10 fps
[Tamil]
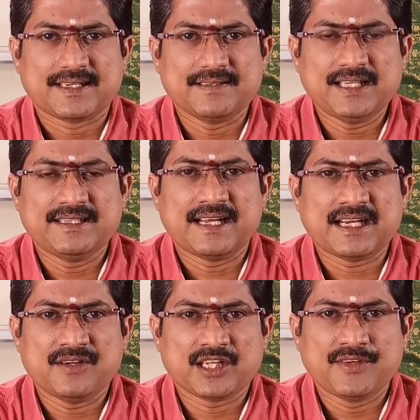சிறந்த
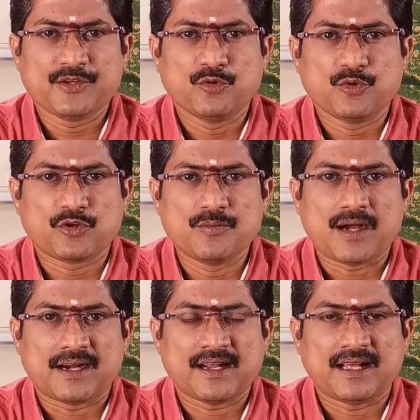தனவரவை
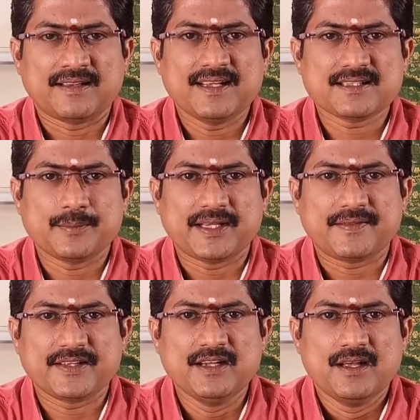கொடுக்கும் ஆனால் அதே
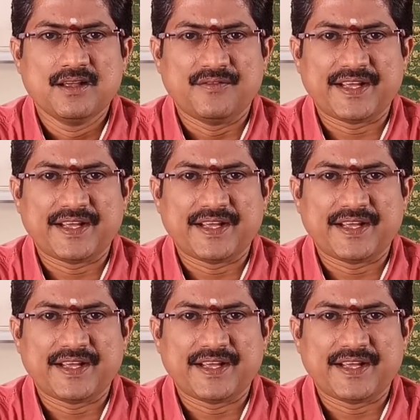சமயத்தில்